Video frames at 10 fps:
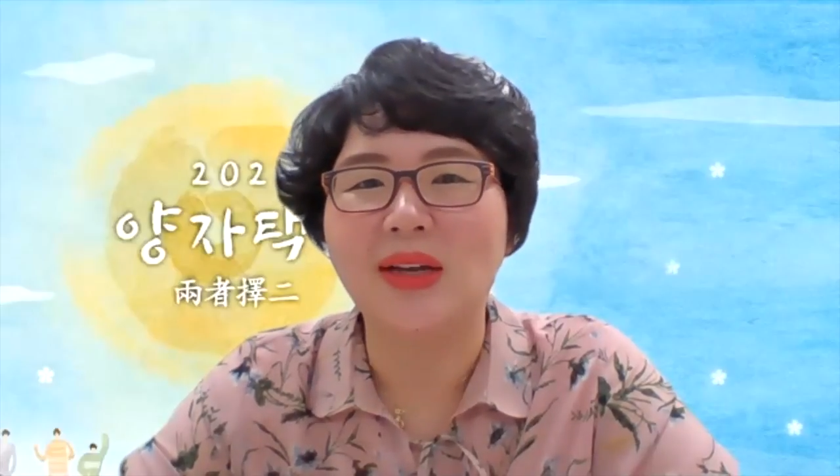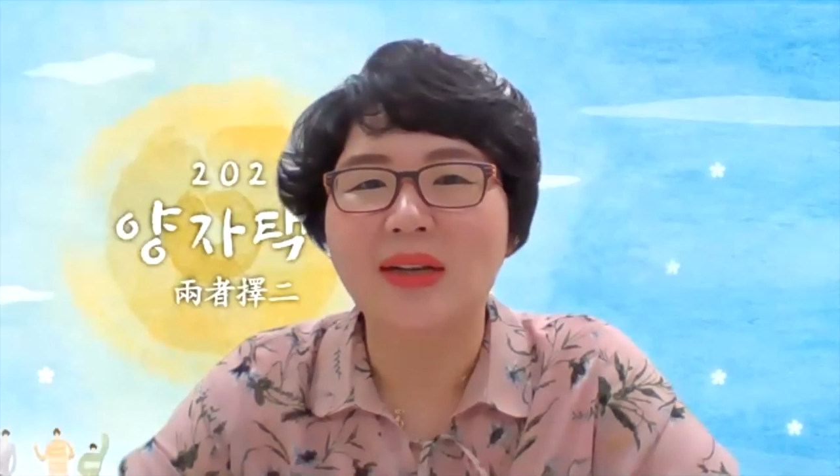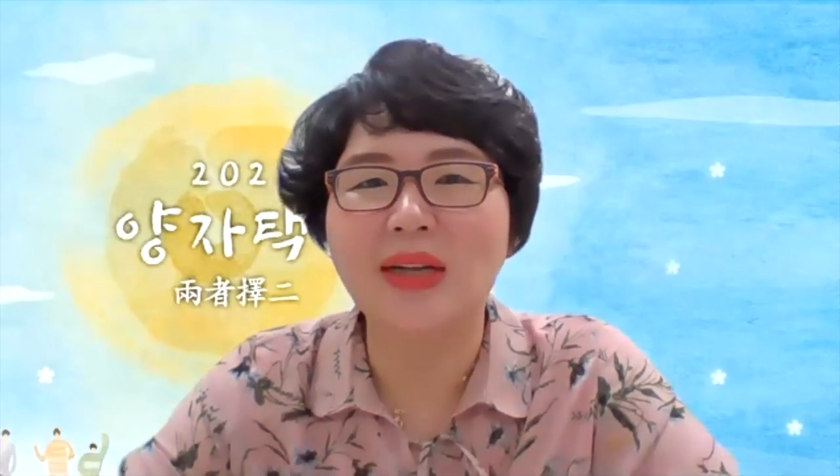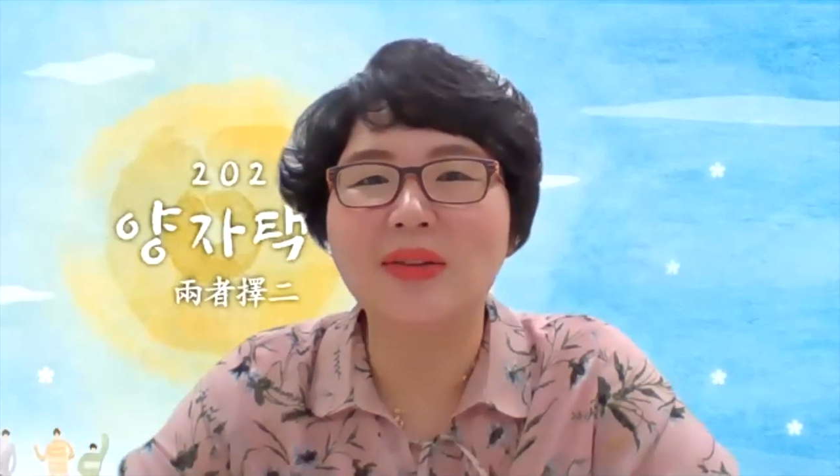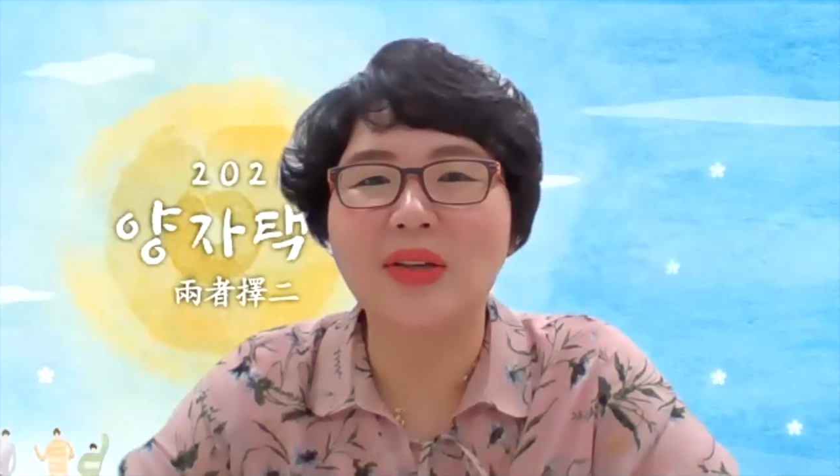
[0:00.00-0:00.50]

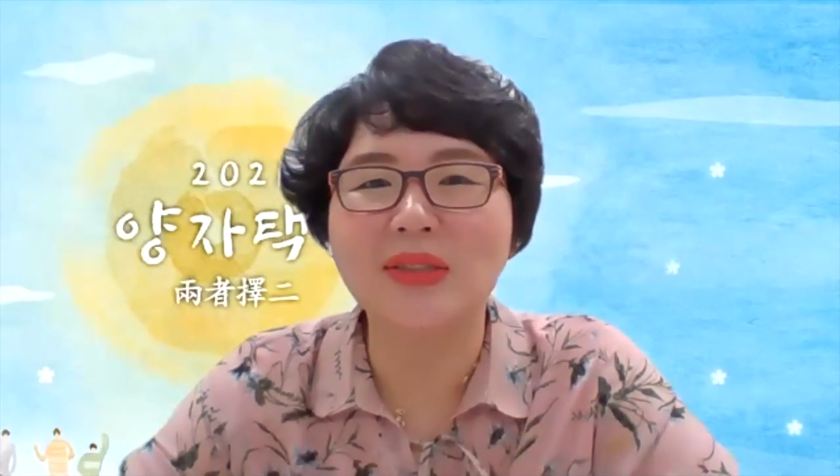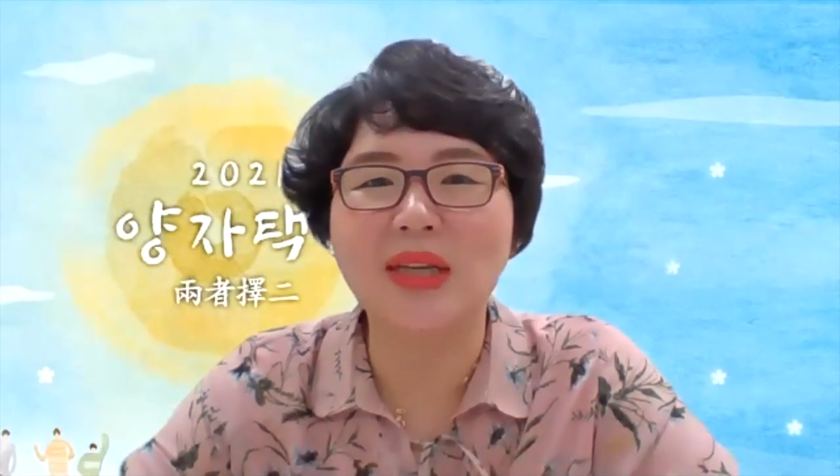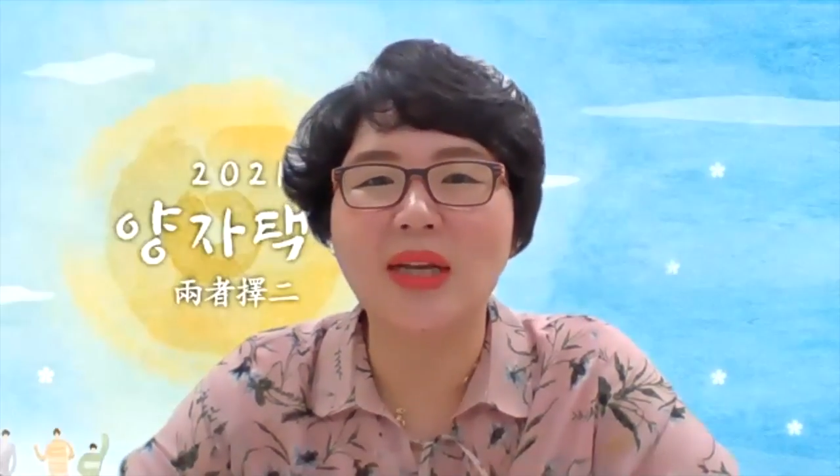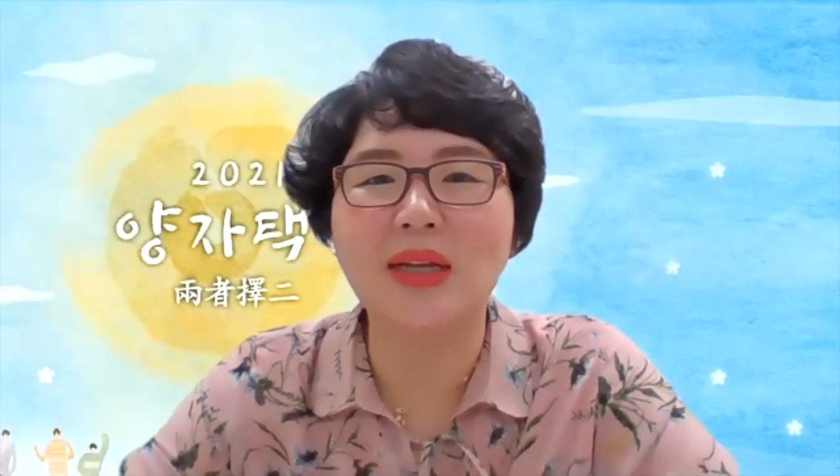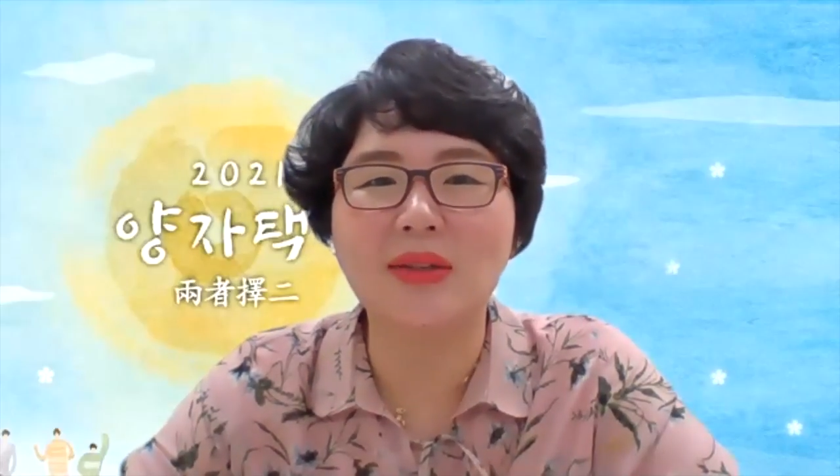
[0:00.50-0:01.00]
그래서
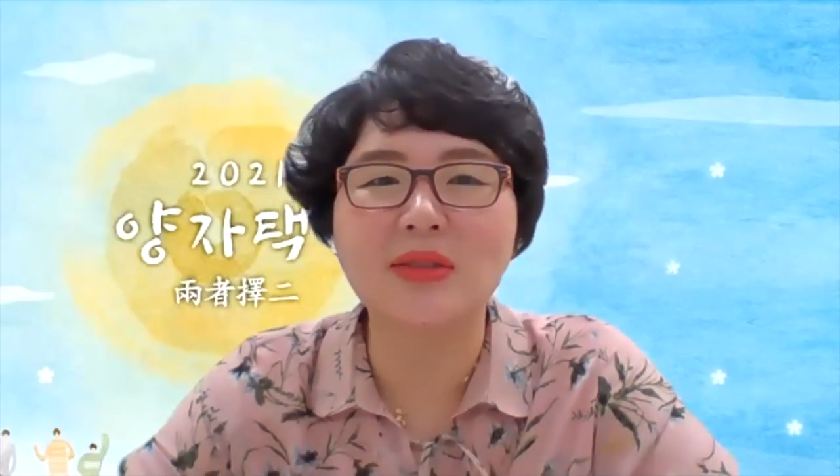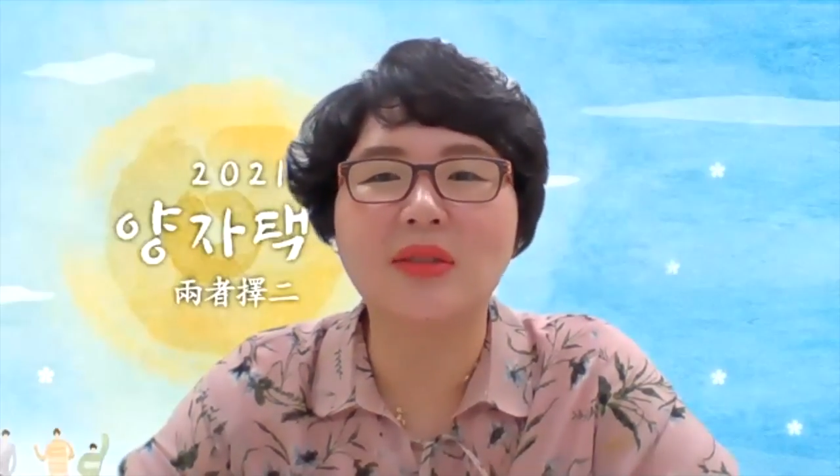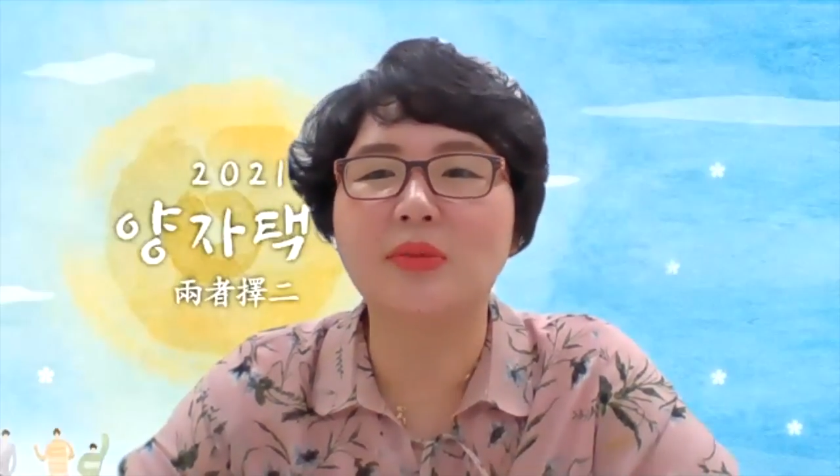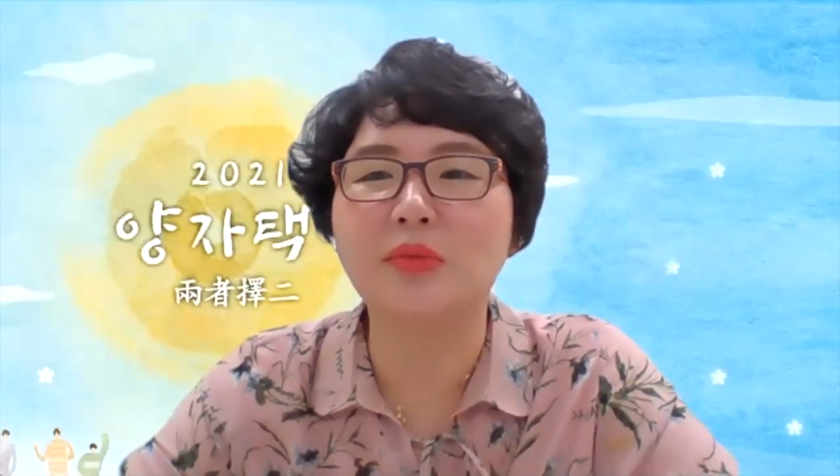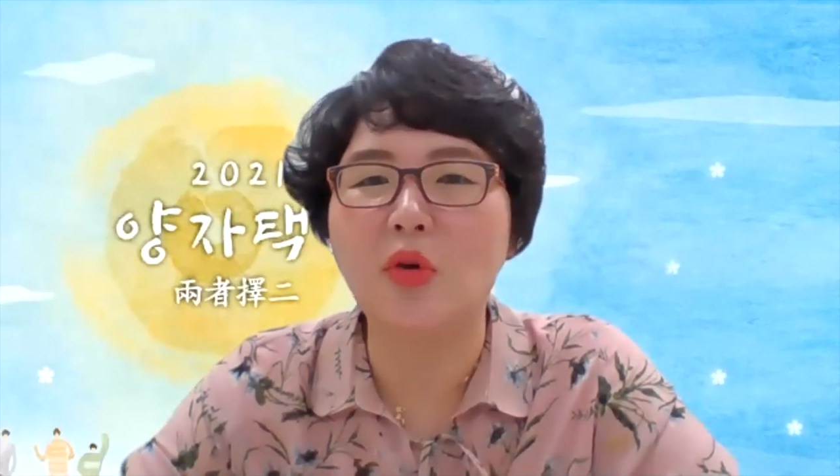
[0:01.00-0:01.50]
이제 리더스
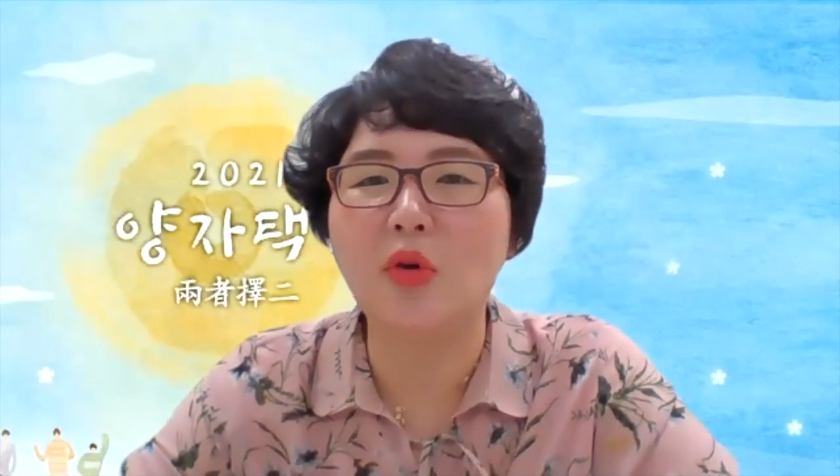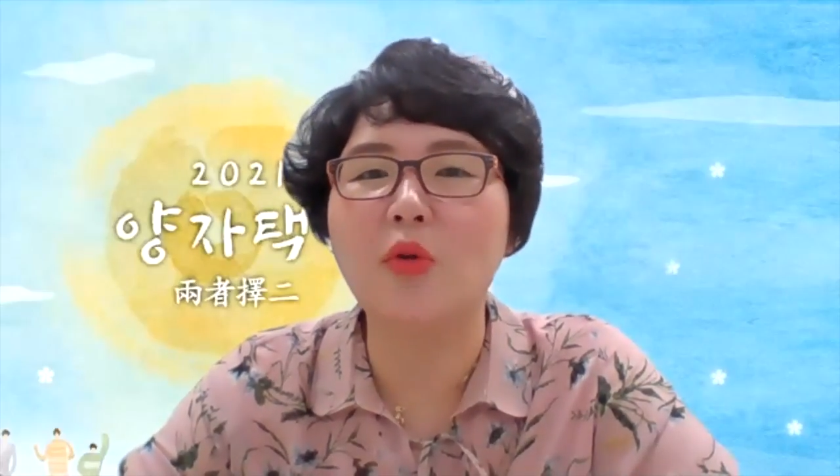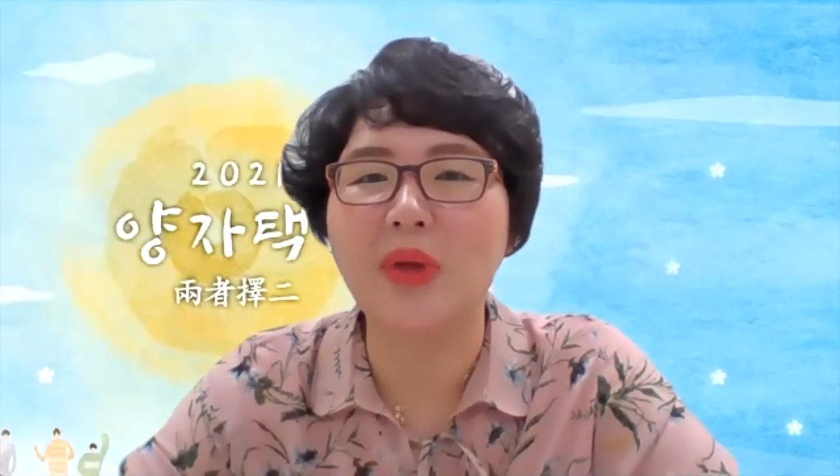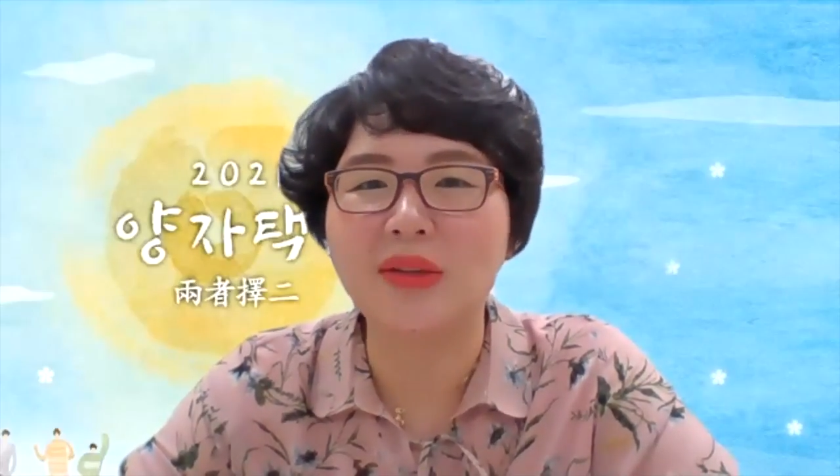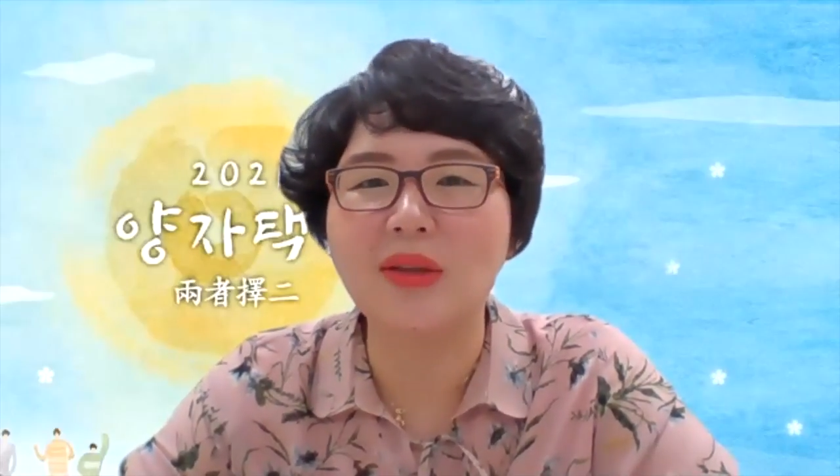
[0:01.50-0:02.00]
클럽
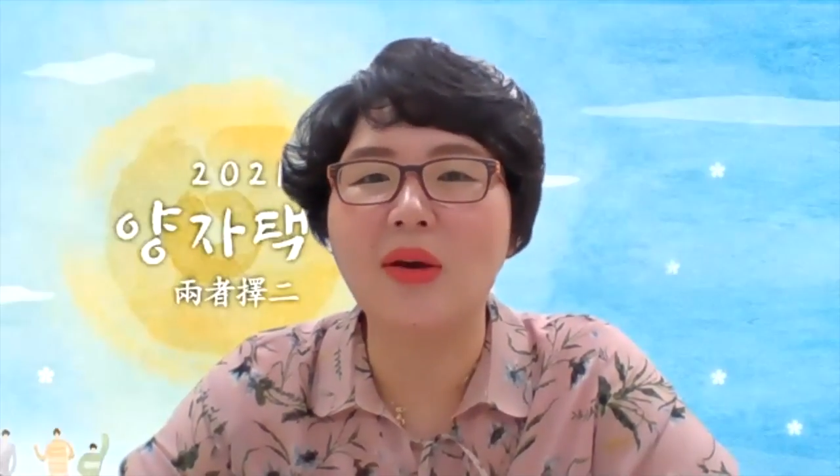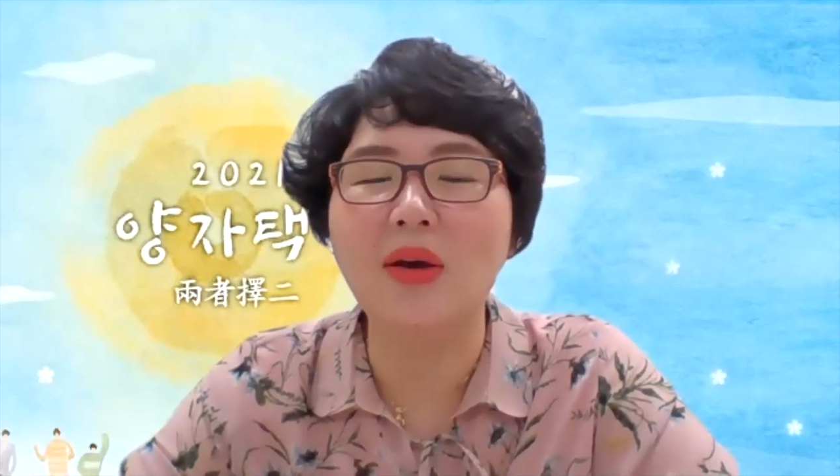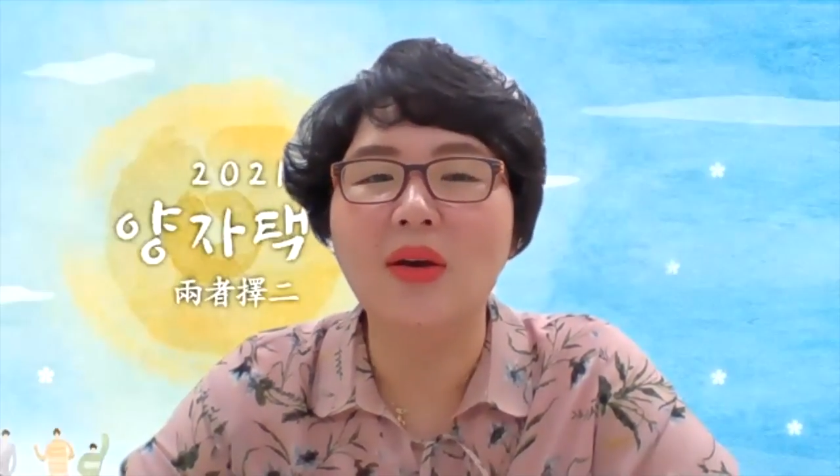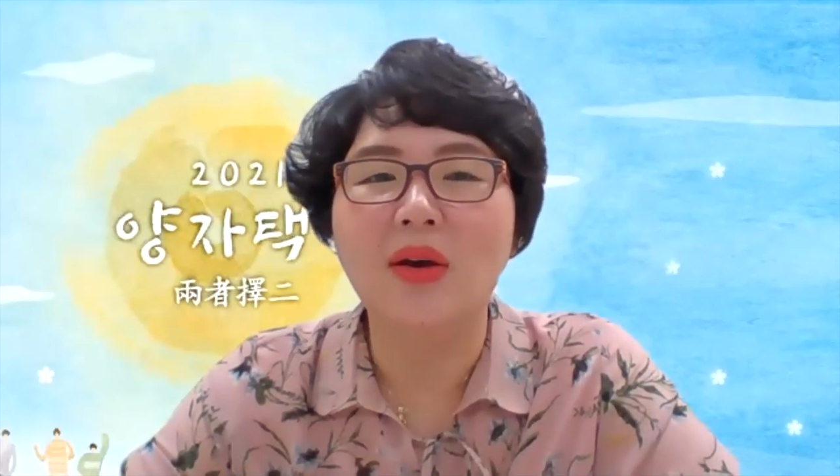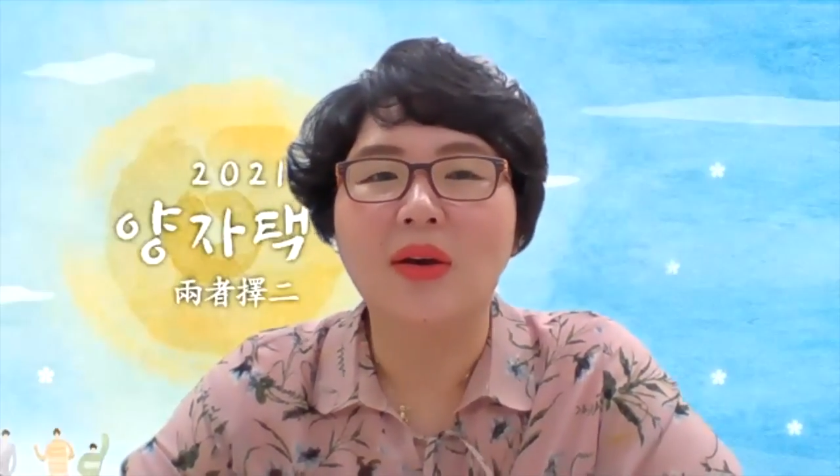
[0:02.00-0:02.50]
들어오면서